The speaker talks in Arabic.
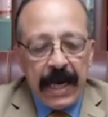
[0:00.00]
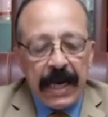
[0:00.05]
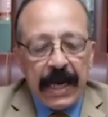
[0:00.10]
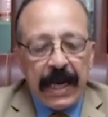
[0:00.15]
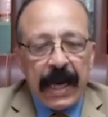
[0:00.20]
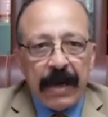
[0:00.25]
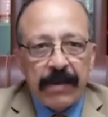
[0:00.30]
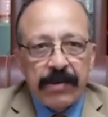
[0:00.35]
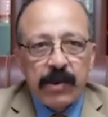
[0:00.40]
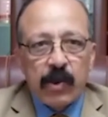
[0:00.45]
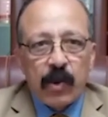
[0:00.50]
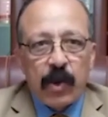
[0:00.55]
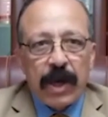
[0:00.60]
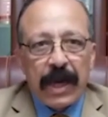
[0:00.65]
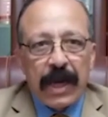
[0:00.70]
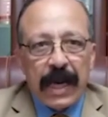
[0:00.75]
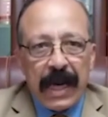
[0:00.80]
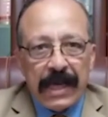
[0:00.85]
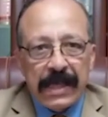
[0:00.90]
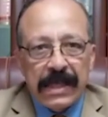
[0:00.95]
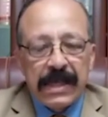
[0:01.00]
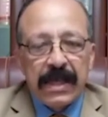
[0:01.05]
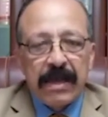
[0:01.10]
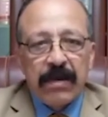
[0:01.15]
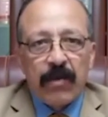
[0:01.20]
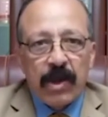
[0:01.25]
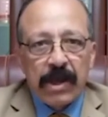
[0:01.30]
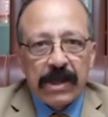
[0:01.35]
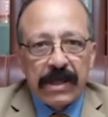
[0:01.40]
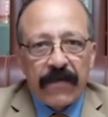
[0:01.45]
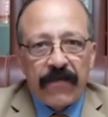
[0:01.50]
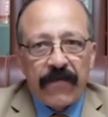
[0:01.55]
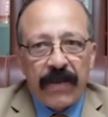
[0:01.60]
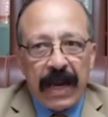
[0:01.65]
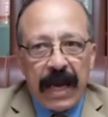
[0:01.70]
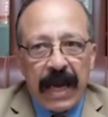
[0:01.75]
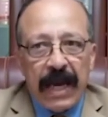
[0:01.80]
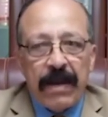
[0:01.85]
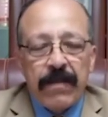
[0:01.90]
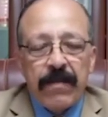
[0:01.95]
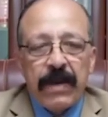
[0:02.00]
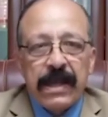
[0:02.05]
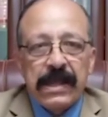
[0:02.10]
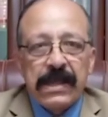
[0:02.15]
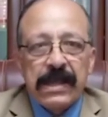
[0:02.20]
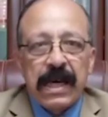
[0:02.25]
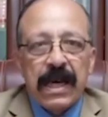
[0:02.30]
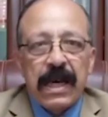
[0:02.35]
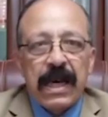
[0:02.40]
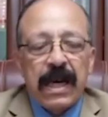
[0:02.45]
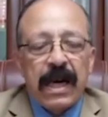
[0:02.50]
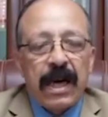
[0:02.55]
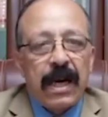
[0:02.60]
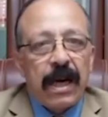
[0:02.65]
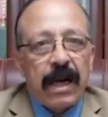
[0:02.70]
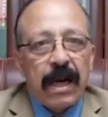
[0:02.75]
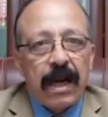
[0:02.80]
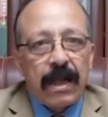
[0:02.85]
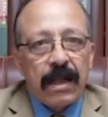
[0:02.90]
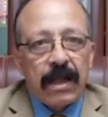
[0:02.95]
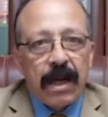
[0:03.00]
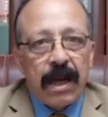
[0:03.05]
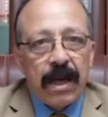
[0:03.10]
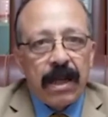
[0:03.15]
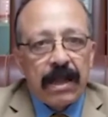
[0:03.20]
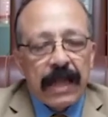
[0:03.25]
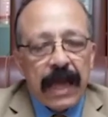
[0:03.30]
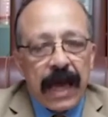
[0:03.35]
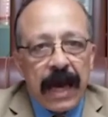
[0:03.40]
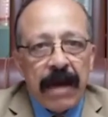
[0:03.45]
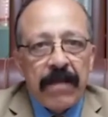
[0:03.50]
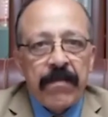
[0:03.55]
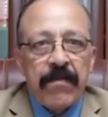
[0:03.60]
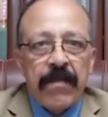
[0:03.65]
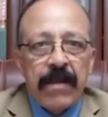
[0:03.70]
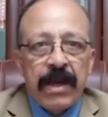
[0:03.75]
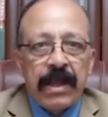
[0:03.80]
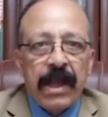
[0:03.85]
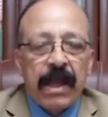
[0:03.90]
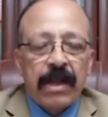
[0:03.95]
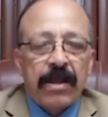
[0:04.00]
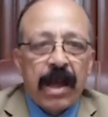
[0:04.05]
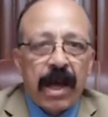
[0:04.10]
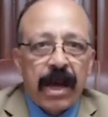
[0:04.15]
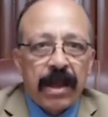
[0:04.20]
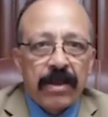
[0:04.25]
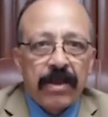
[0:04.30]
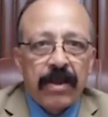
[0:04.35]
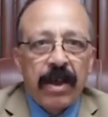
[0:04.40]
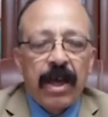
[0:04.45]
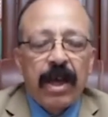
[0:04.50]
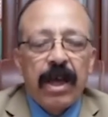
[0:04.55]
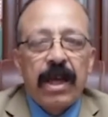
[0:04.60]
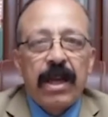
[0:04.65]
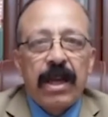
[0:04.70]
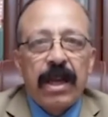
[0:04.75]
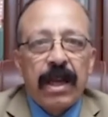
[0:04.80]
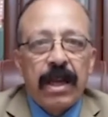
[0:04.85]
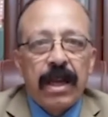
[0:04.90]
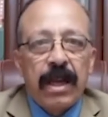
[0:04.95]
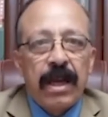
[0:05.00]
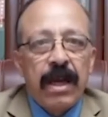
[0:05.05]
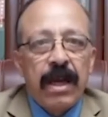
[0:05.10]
الحبس والعزل الموظف العام إذا تعمد تعطيل